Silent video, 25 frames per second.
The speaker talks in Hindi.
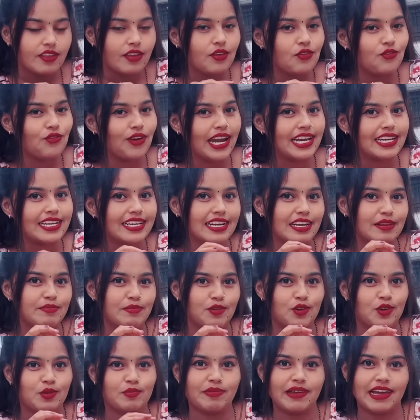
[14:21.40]
वाइट कलर
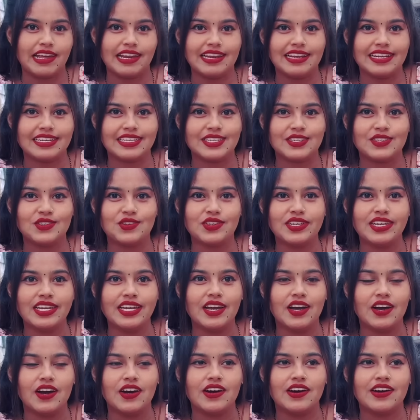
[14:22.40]
बहुत प्यारा लगते इन्होंने
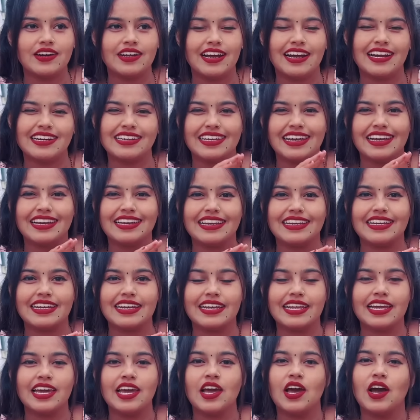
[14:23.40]
और हट के कलर
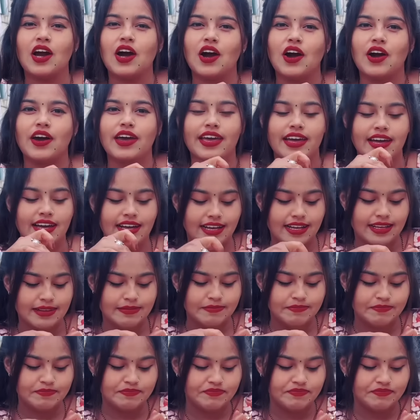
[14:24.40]
हरे और यहाँ